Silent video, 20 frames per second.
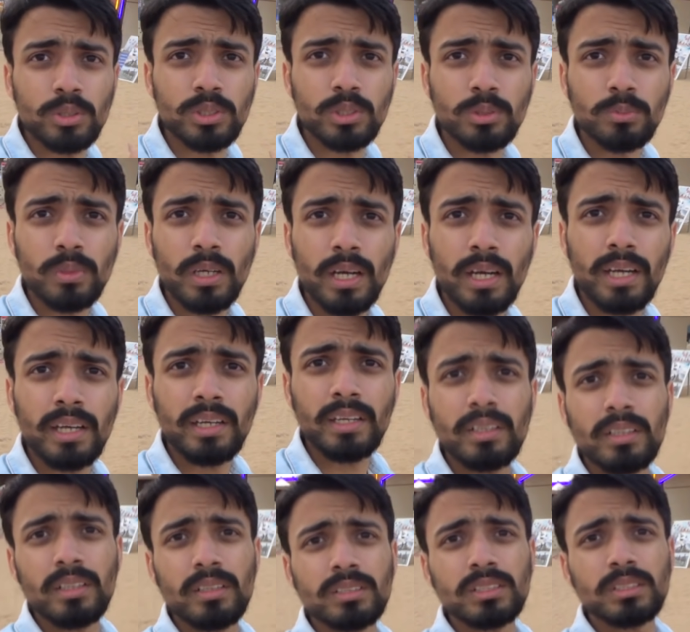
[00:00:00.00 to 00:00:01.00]
कॉस्ट्यूम का
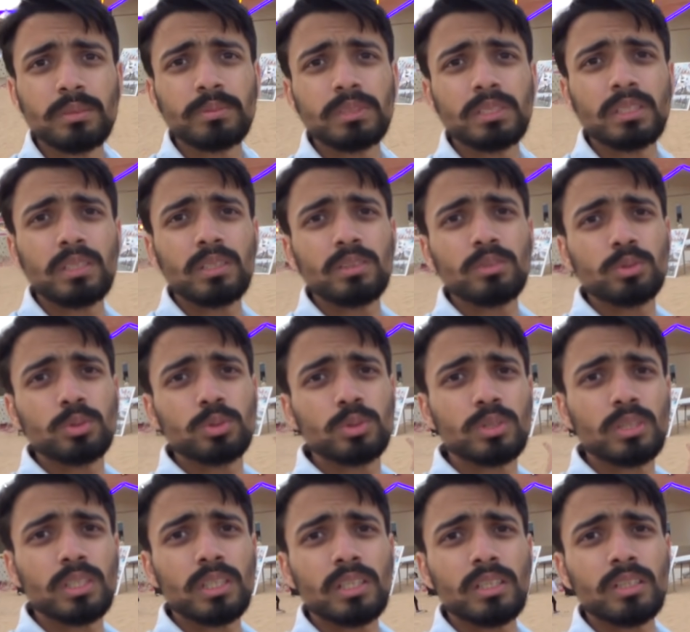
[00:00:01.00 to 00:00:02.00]
है सबसे उस
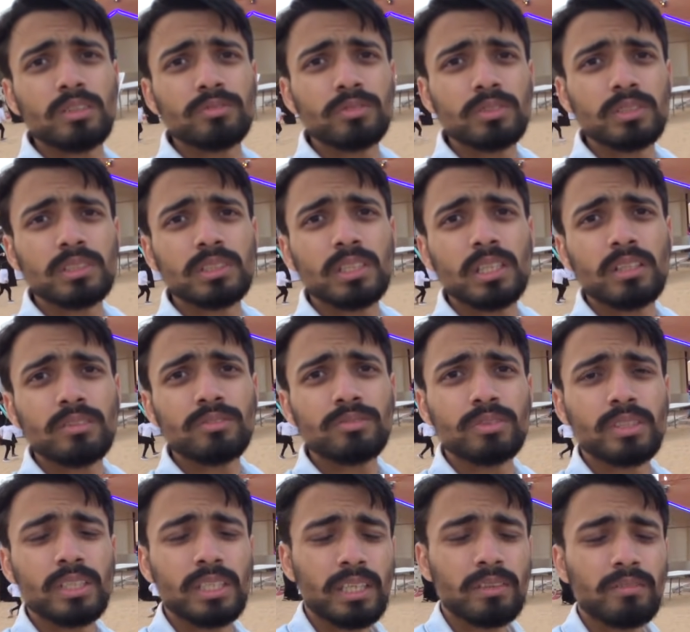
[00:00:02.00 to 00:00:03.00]
तरफ इस तरफ
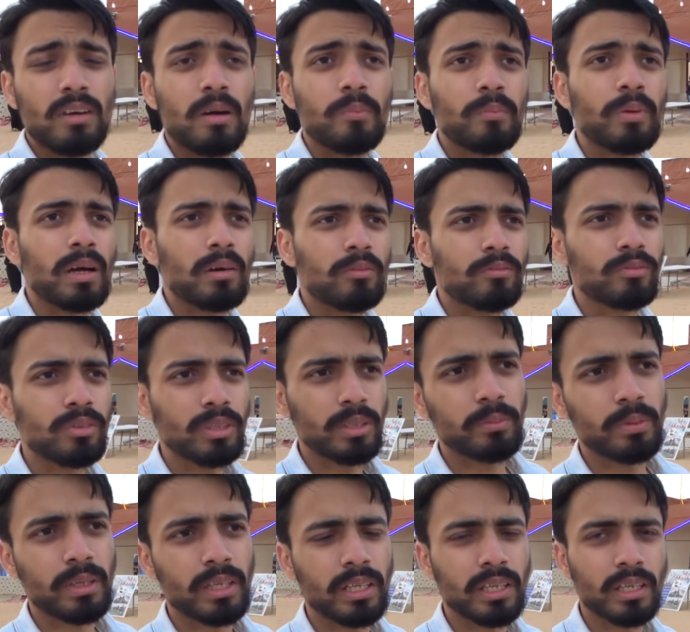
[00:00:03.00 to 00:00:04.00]
ठीक है वहाँ पे आप फ्री
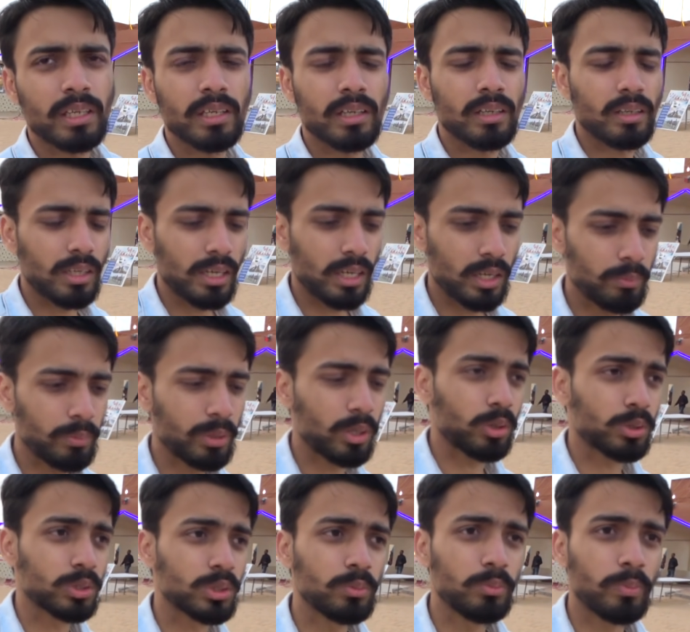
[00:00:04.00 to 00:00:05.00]
में एरोबिक
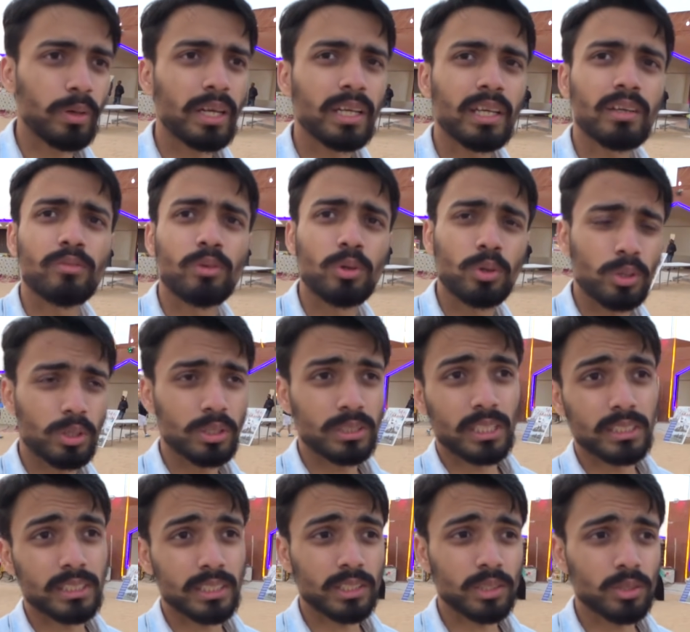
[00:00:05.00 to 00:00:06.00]
कॉस्ट्यूम पहन के फ़ोटो
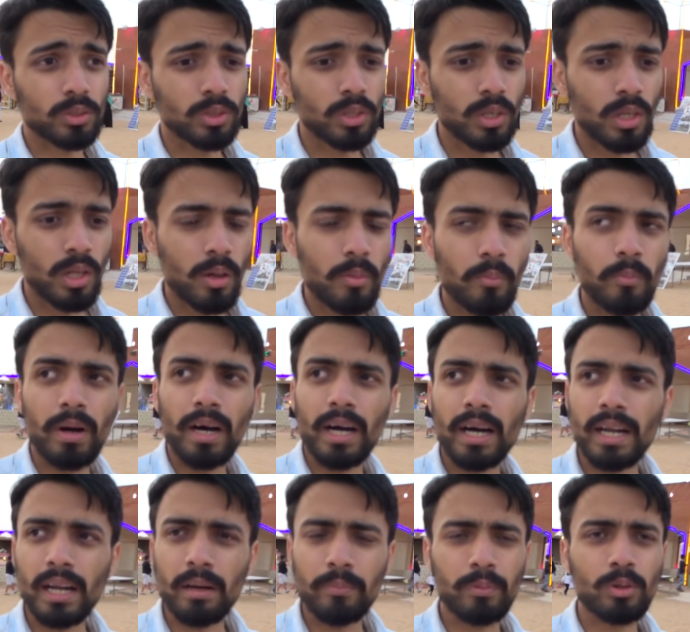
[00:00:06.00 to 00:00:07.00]
खिंचा सकते हो
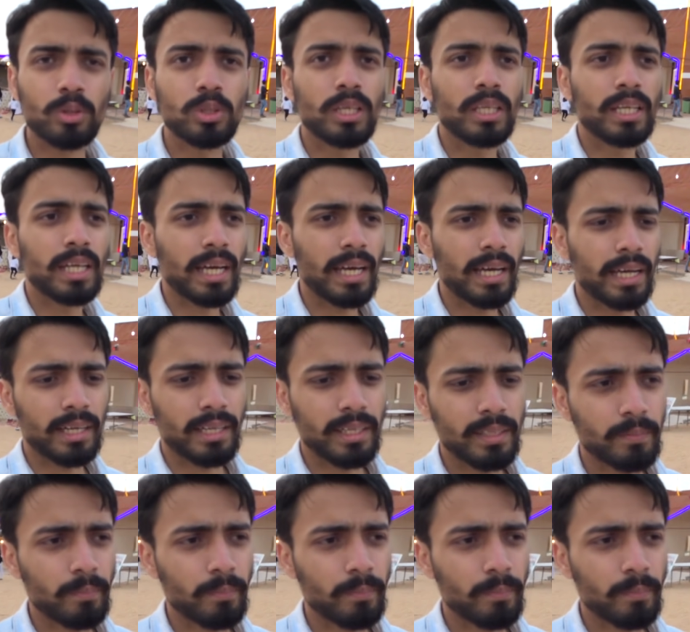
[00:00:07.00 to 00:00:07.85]
बाहर आपको देने आएगा